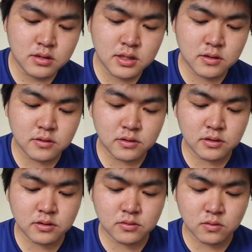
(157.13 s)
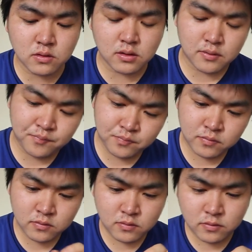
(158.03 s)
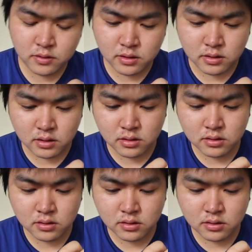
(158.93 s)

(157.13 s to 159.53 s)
肉と、これなんだ、